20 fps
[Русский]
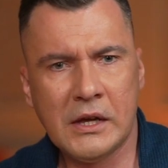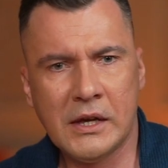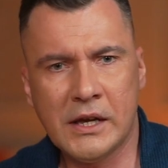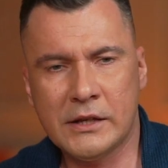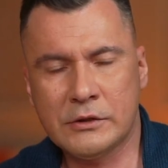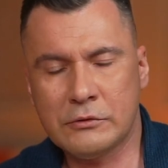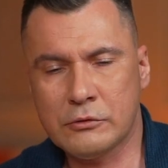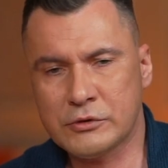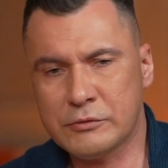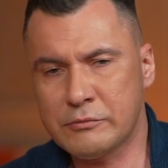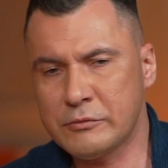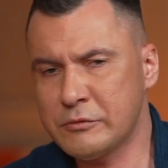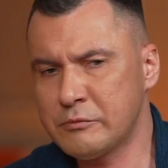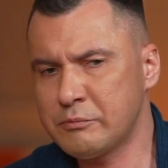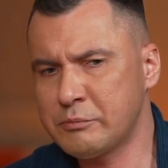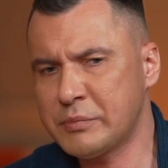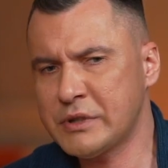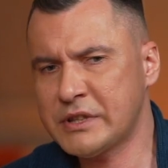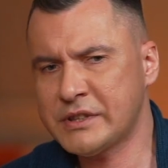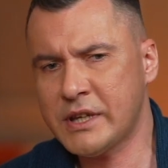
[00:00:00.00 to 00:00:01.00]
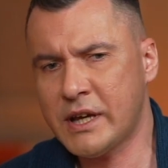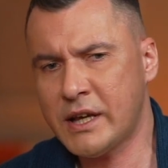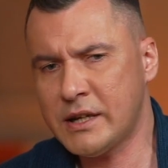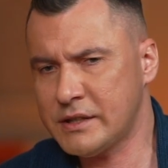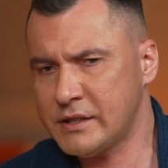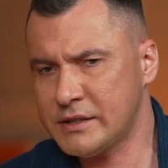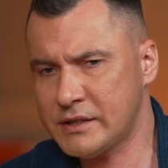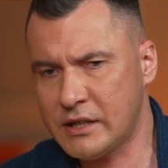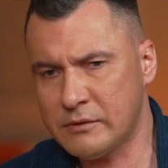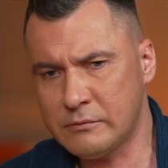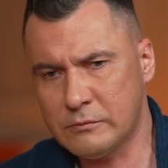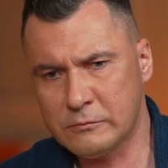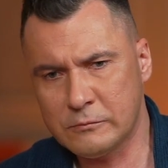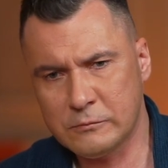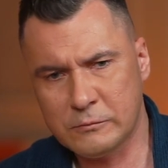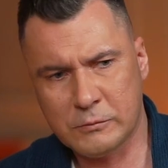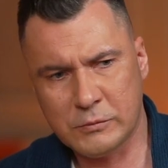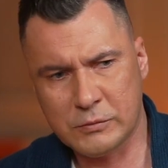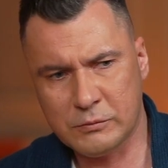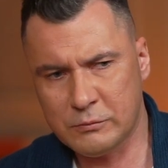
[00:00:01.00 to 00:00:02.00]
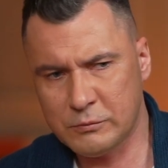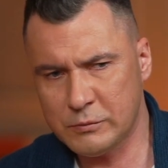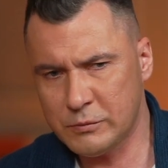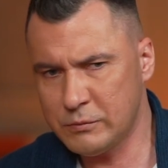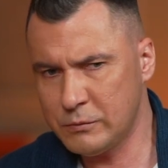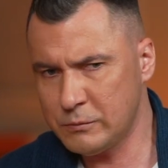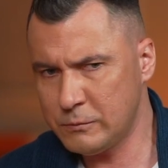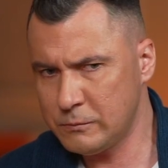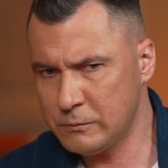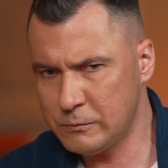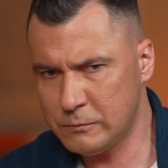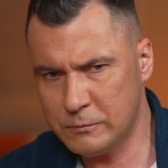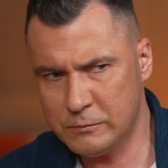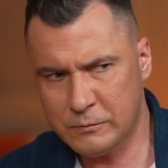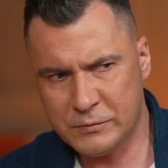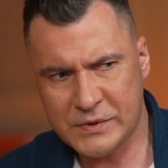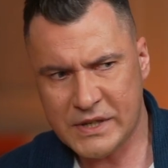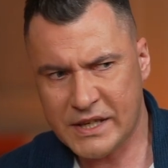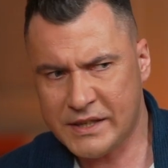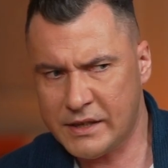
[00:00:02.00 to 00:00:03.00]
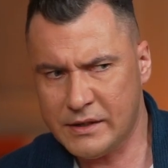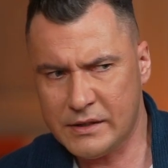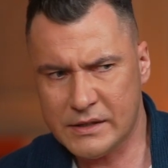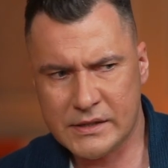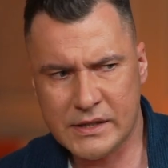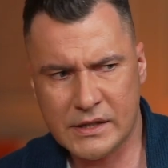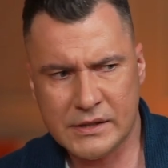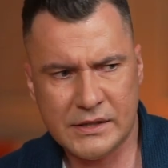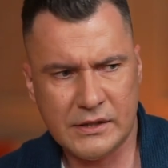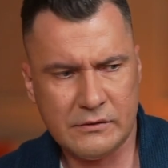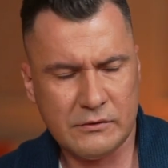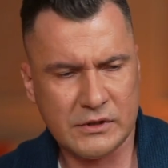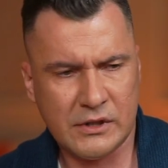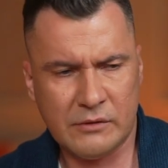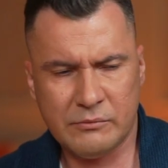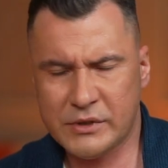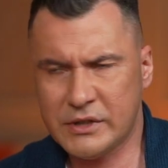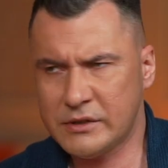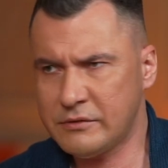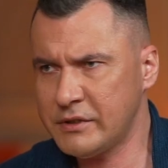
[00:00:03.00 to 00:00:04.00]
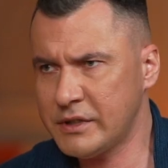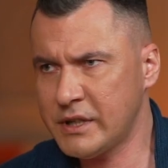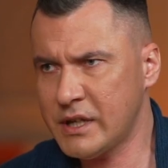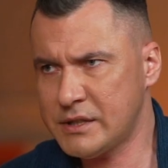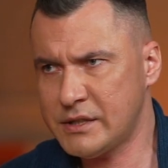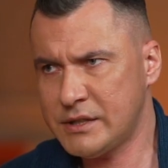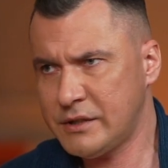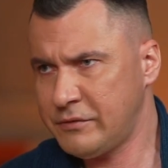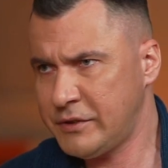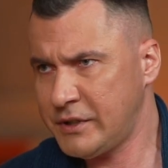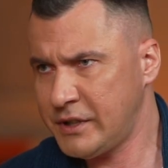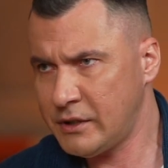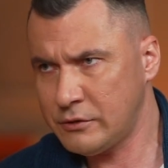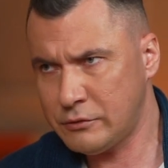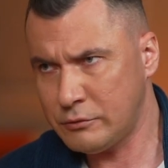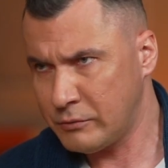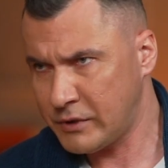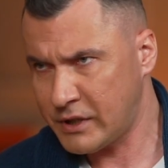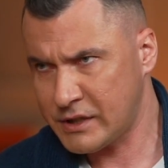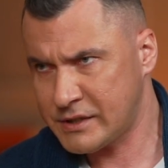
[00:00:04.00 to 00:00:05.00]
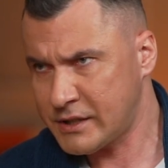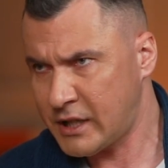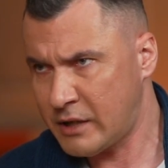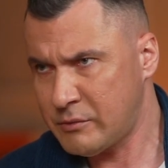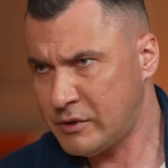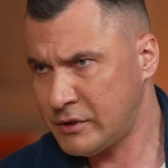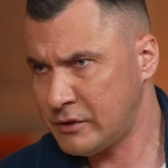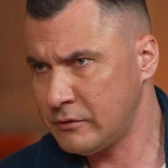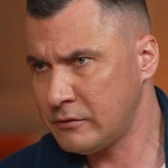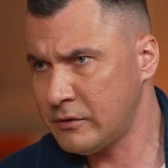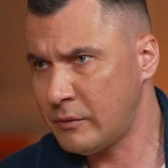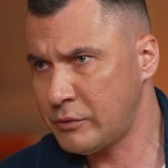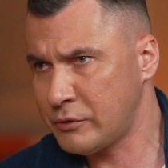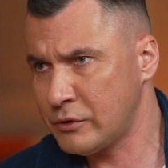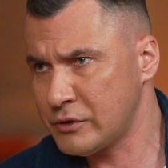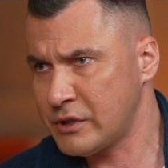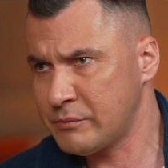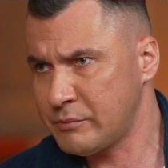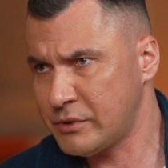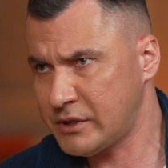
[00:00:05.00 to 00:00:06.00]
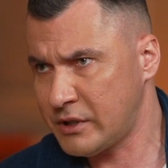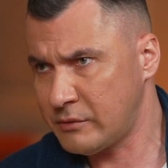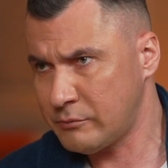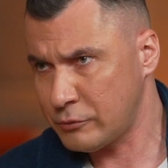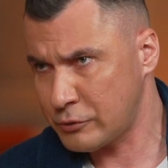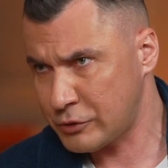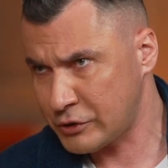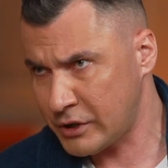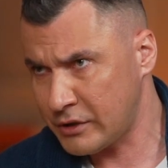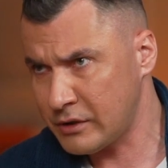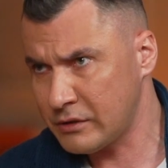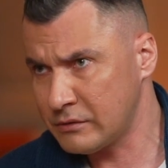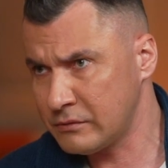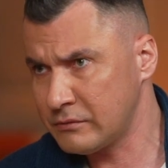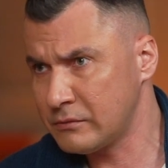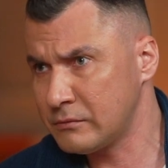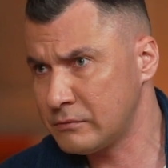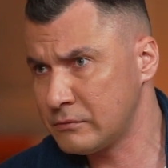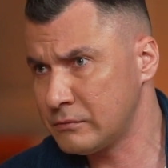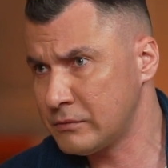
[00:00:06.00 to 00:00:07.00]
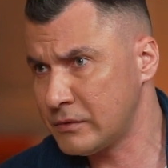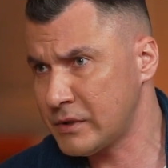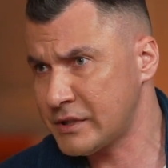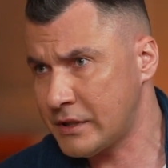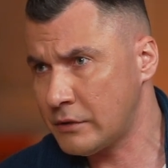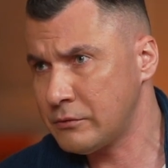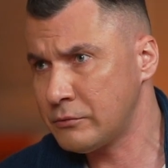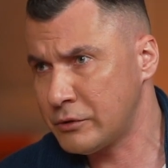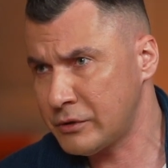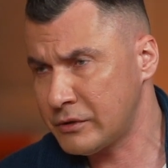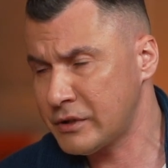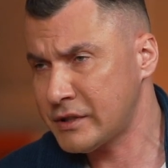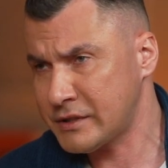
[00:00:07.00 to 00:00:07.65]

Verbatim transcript: это уже, Мы ну, пытались там всякие инициативы, там, продвигать референдум касаемо этого вопроса, потому что э, основной,